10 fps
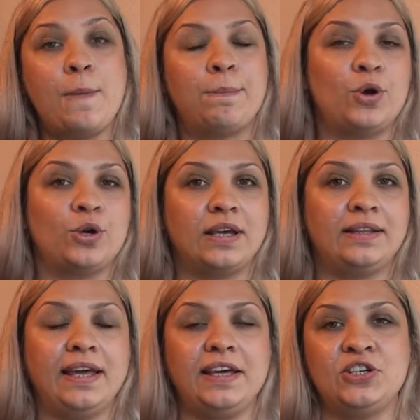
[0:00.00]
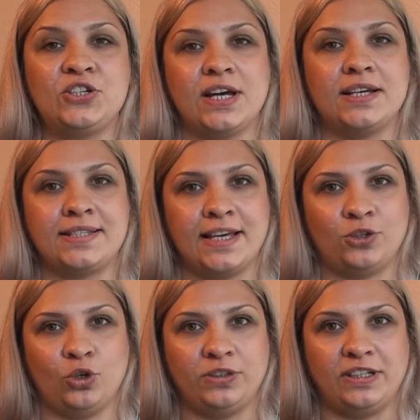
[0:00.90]
Bölgede inşaat
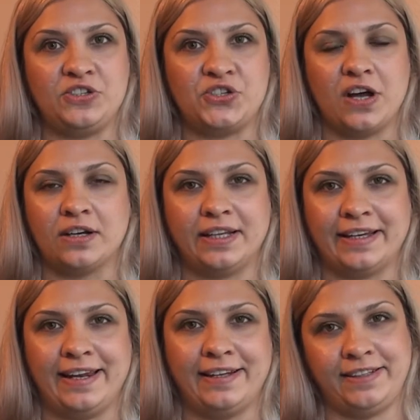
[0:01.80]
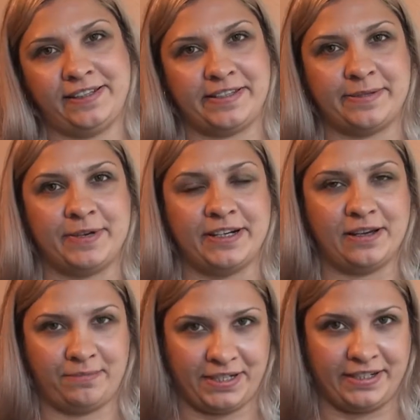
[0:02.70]
sektörü denince akla gelen ilk
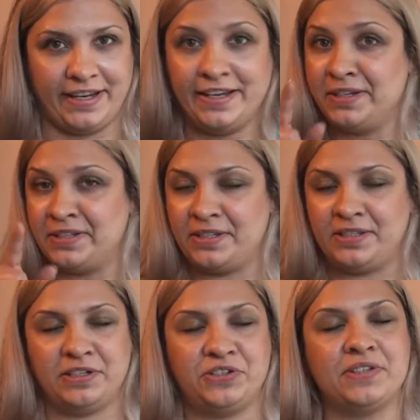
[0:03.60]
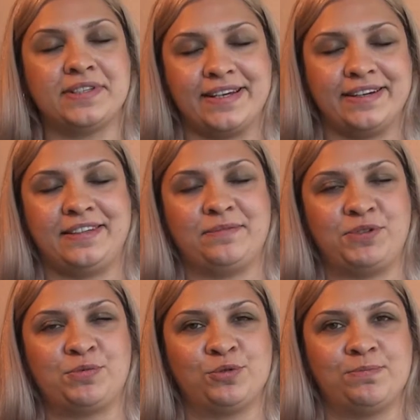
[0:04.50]
isimlerden birini sizler için ziyaret
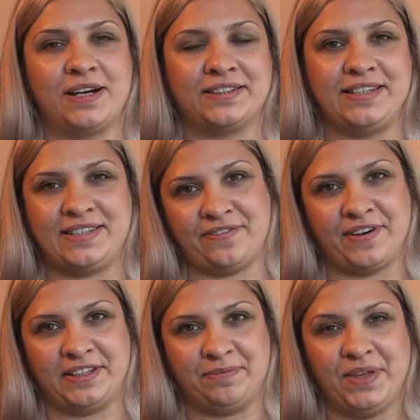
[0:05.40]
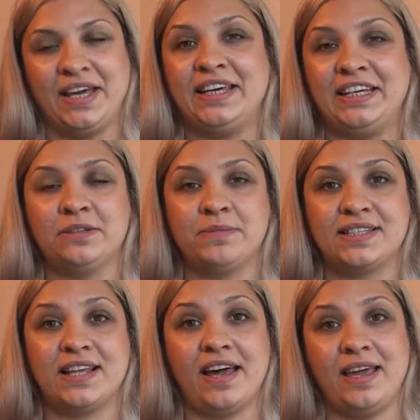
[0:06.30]
etmiş bulunmaktayız efendim.
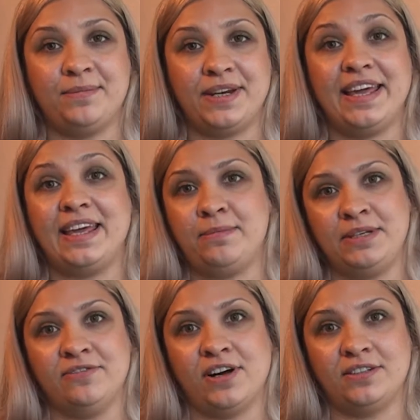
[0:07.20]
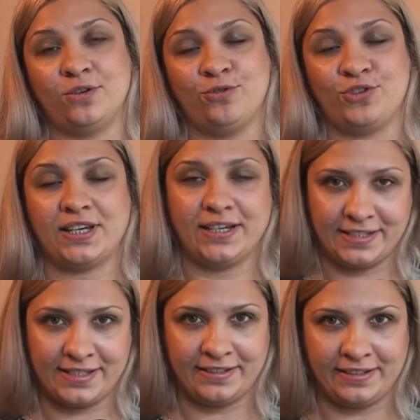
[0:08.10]
Yanımızda Emre Emil var. Önce
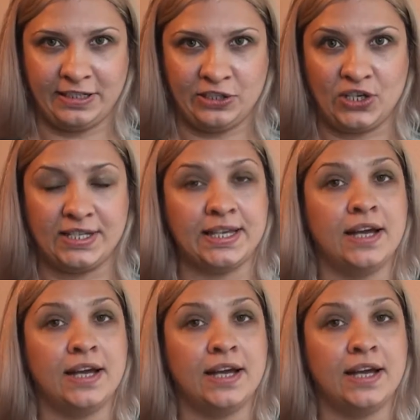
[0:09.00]
kendisini dinleyeceğiz.